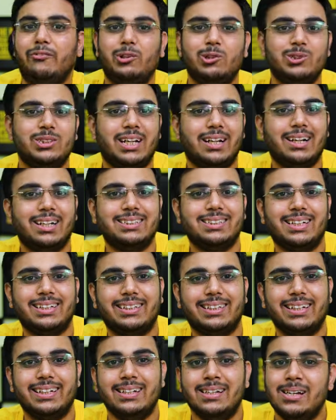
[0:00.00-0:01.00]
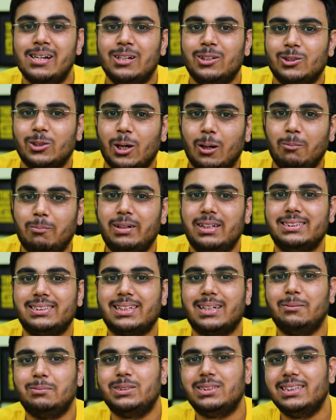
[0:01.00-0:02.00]
रिव्यू जानना चाहते हैं तो आप
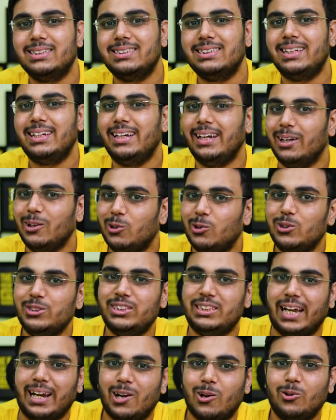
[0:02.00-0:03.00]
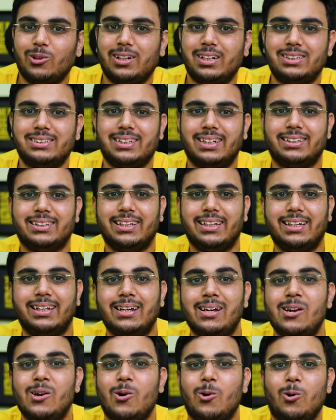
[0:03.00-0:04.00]
डिस्क्रिप्शन से लिंक को चेकआउट कर सकते
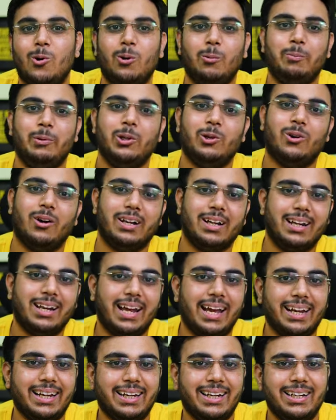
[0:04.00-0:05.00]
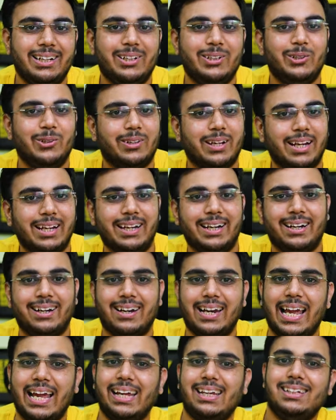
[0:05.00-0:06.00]
हैं होप यू गॉन लाइक इट यू कैन
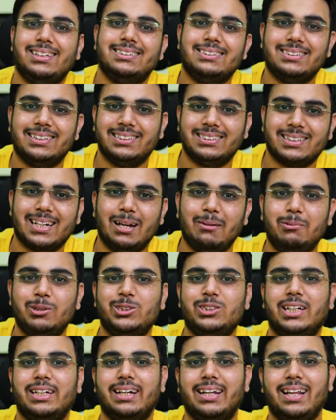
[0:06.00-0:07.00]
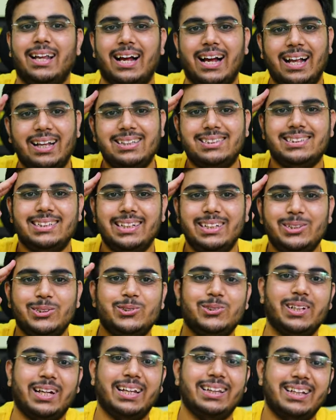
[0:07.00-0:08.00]
हिट लाइक सब्सक्राइब टू चैनल आई सी
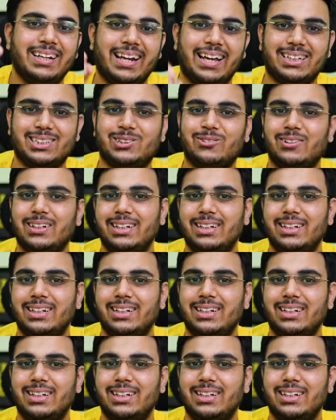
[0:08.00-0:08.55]
यू इन द नेक्स्ट